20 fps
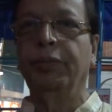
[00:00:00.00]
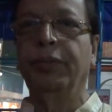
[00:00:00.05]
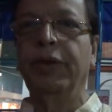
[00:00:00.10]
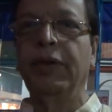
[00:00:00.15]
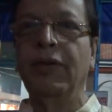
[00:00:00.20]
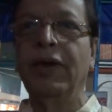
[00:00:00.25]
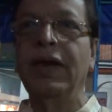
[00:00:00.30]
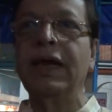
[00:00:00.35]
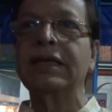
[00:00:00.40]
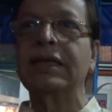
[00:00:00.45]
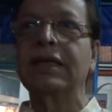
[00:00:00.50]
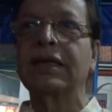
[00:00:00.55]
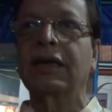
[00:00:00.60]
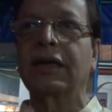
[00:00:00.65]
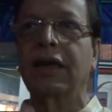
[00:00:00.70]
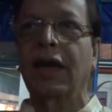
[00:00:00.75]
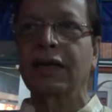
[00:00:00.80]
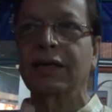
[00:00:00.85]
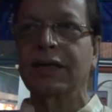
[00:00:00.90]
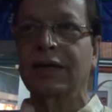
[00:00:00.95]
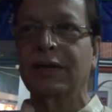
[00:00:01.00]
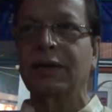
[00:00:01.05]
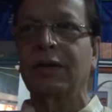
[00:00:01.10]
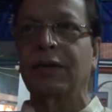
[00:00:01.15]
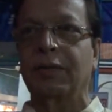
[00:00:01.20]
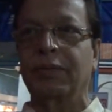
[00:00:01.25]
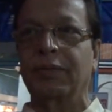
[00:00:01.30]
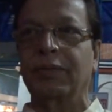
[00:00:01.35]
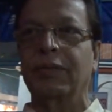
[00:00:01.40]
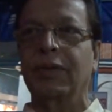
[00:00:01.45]
প্রিভিলেজড ক্লাস
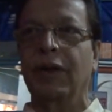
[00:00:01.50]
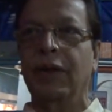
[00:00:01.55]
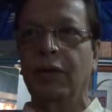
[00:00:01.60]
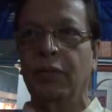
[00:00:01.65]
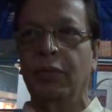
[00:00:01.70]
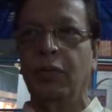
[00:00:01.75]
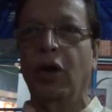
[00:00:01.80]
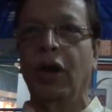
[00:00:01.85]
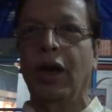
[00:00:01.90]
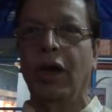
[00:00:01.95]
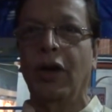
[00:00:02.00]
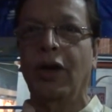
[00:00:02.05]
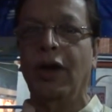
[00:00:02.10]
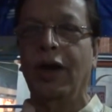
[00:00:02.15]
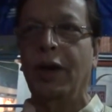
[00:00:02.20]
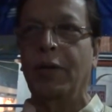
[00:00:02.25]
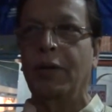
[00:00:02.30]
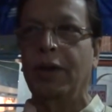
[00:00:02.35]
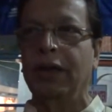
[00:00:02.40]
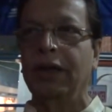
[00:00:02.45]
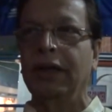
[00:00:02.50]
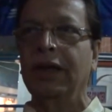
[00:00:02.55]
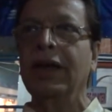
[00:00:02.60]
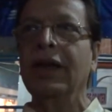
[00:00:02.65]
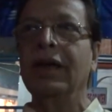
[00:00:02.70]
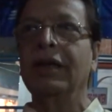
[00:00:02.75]
বলা হয় আমাদের